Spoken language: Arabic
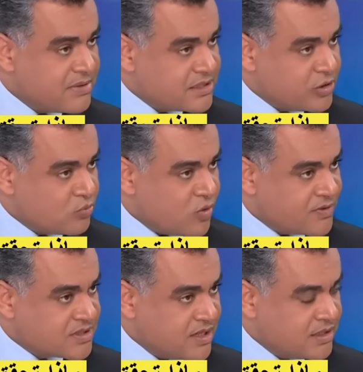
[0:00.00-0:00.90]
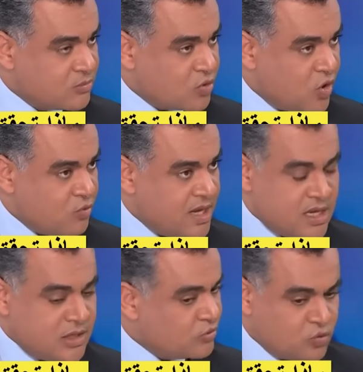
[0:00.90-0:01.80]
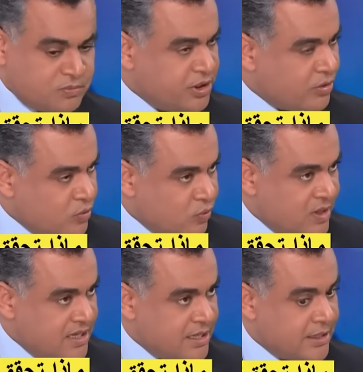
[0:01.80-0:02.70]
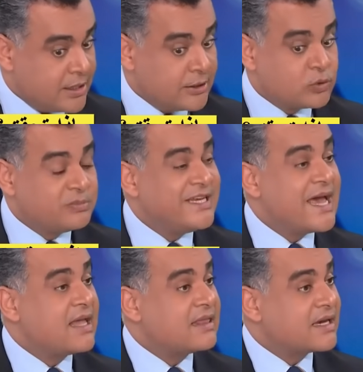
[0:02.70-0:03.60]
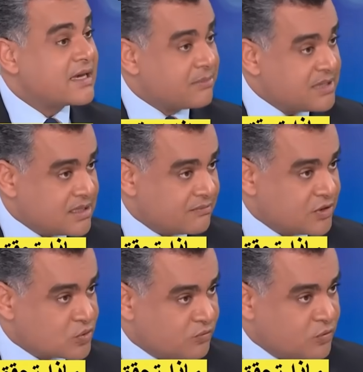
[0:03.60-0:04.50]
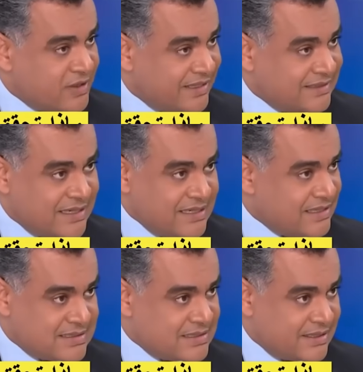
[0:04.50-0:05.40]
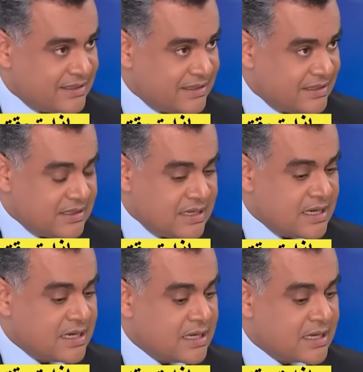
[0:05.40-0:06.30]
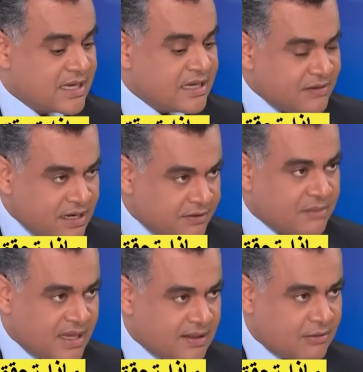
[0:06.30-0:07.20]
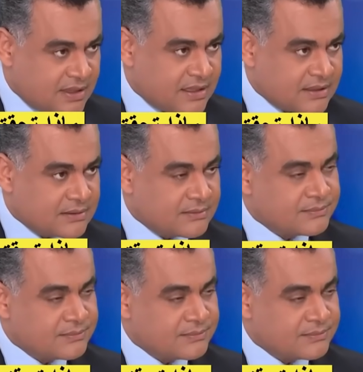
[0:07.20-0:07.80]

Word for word: حماس اليوم وفصائل المقاومة تبدي قوة تبدي أذى كبير في صفوف الاحتلال الإسرائيلي كيف نفهم هذا وذاك؟